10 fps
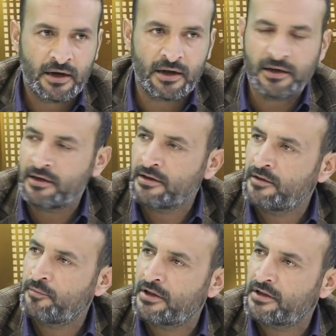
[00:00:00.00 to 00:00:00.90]
अगर
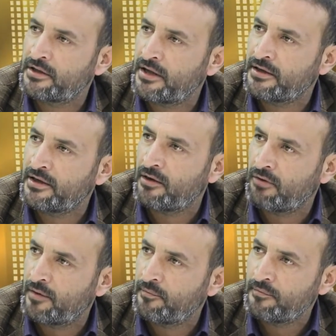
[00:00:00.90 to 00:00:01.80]
गिलगित बल्तिस्तान के
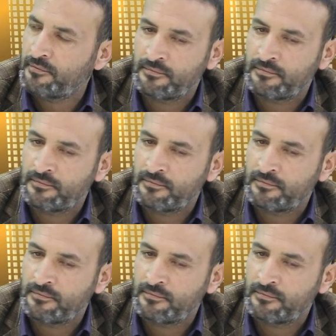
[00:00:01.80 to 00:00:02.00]
अवाम